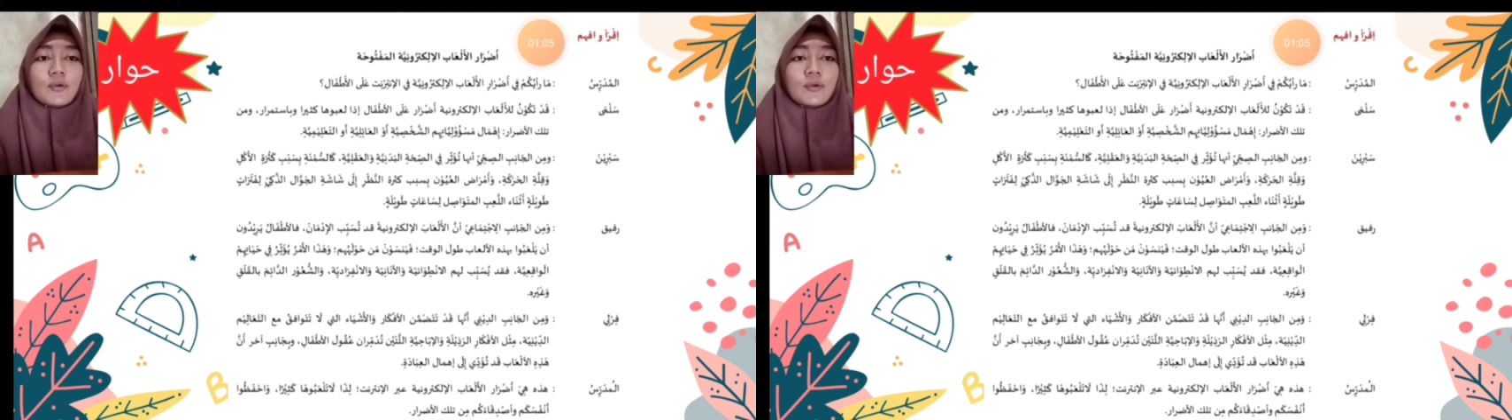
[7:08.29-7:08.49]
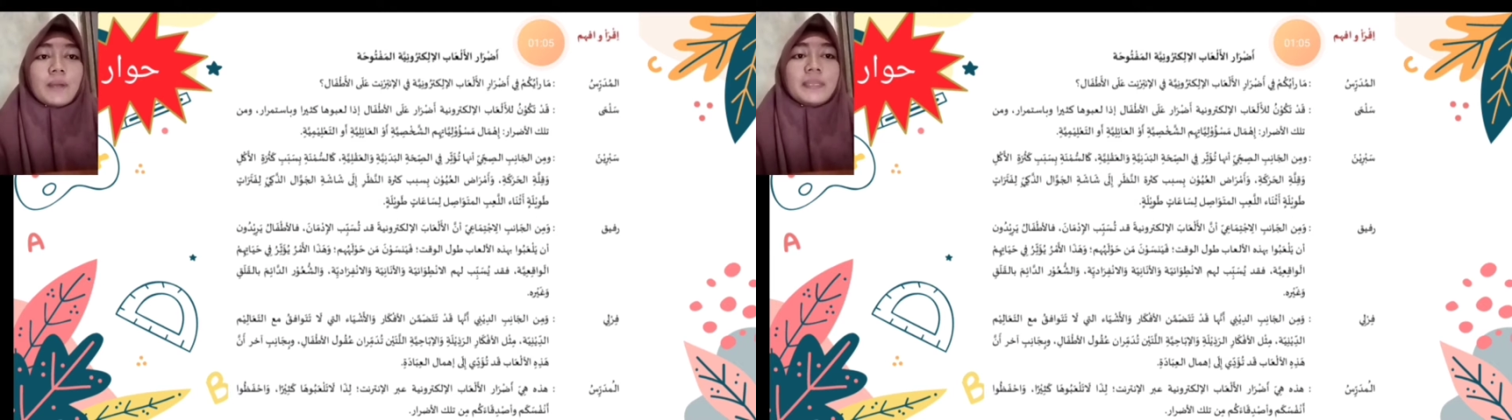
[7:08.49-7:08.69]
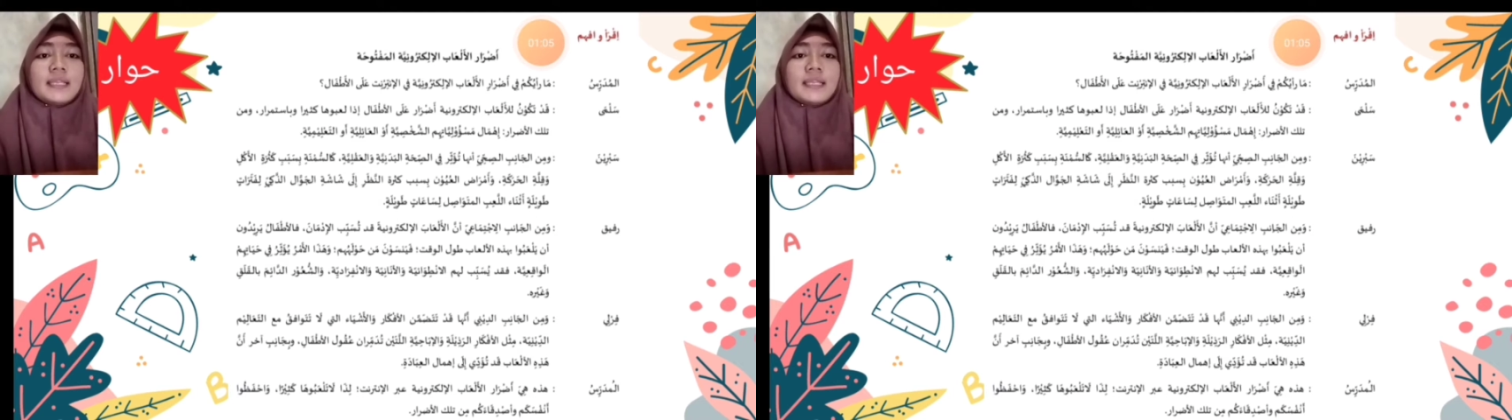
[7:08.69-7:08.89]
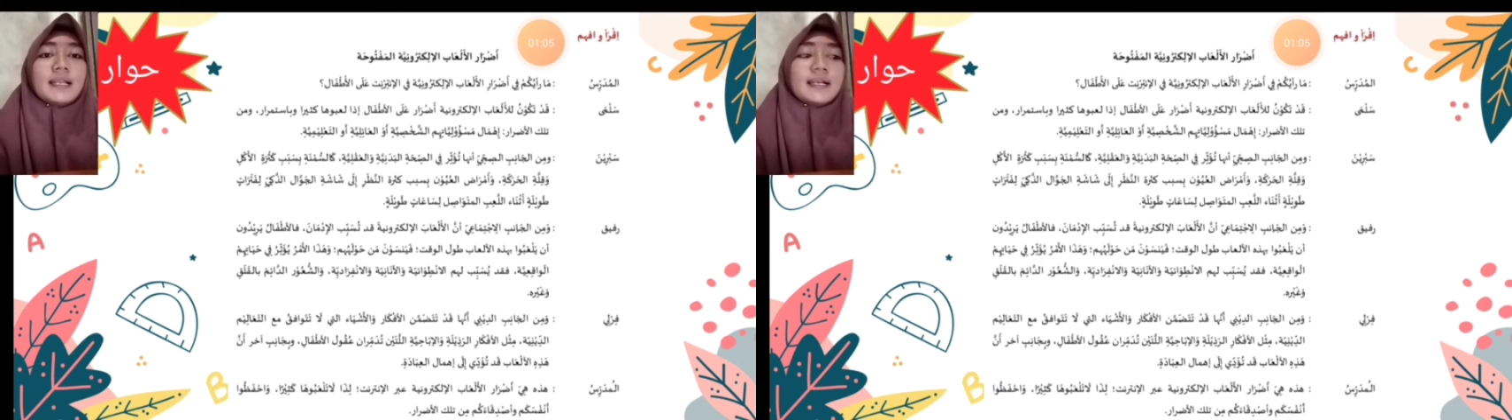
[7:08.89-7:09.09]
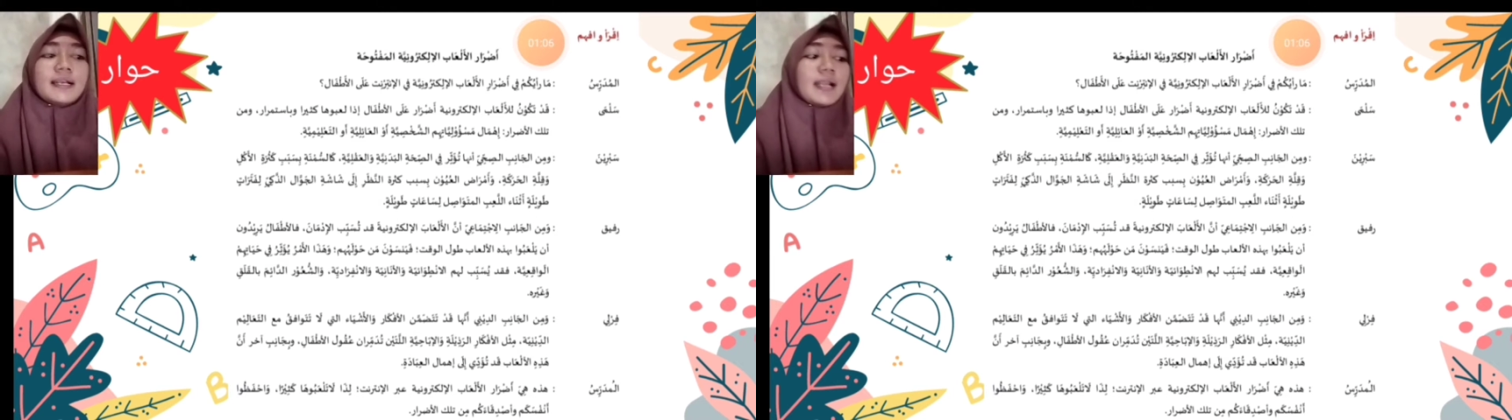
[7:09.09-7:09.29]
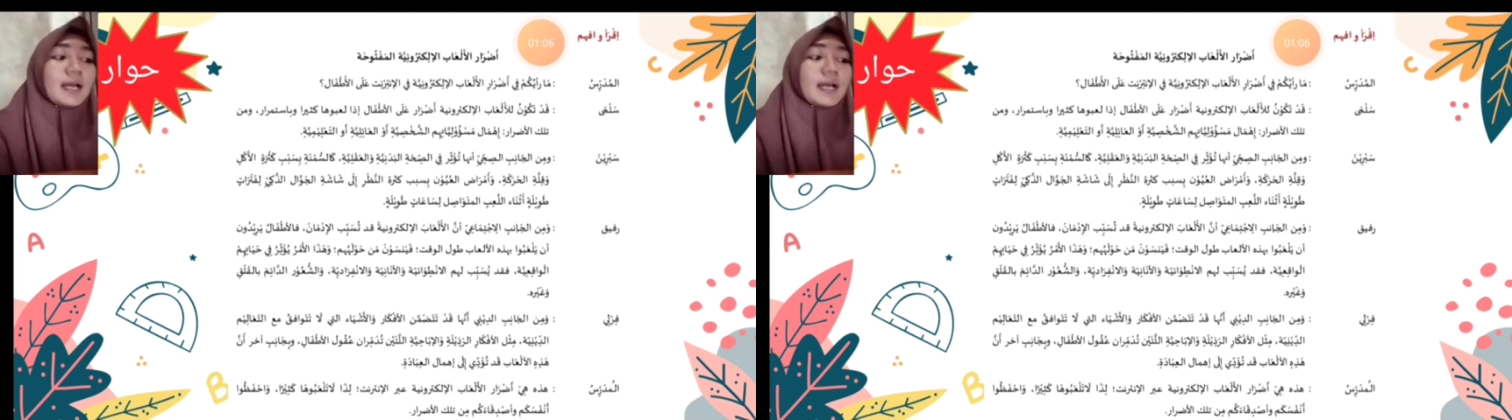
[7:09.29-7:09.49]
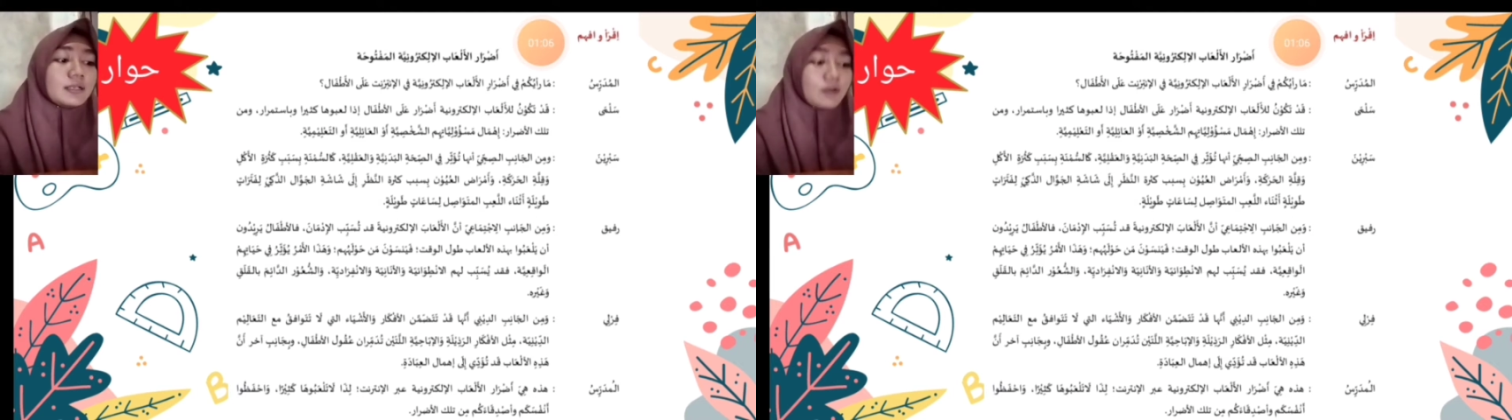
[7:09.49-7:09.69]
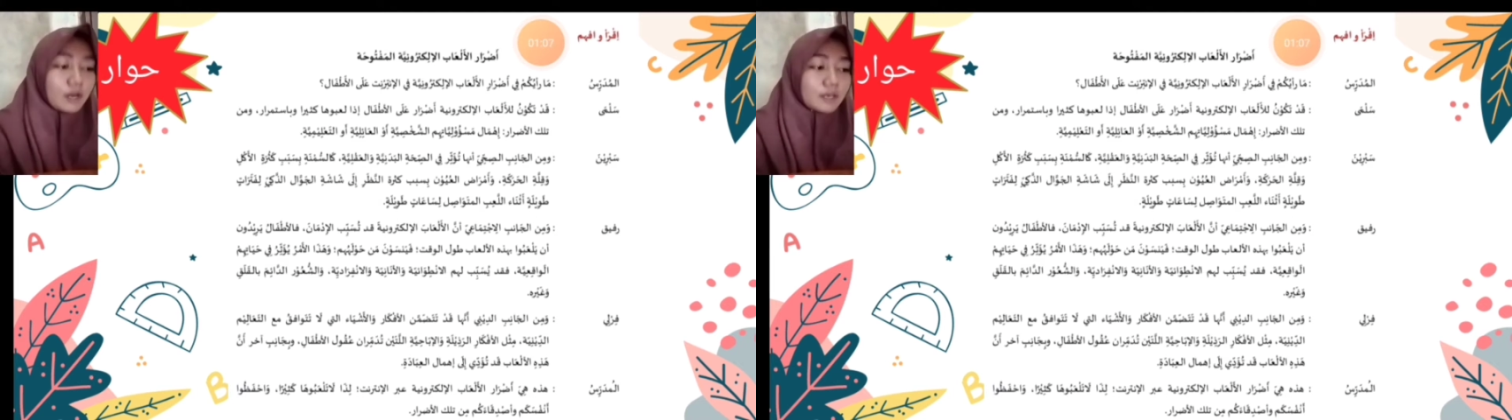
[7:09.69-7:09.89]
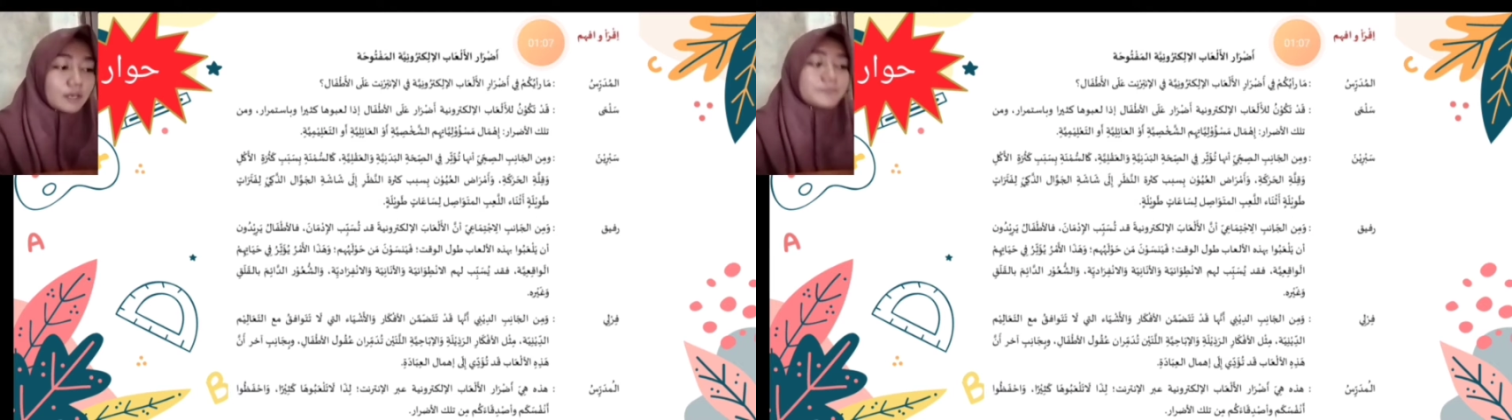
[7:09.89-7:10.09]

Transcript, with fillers: wamin tilkal adror